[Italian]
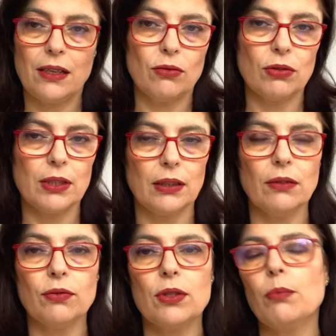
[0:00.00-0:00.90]
nonostante
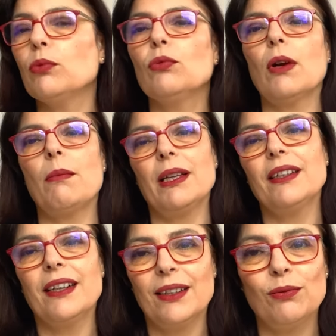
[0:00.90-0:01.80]
fosse appunto una
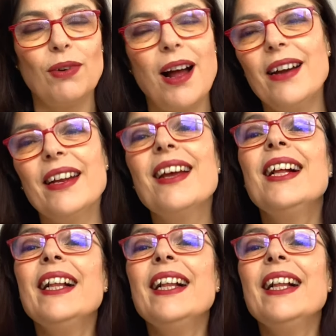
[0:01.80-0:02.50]
madre naturale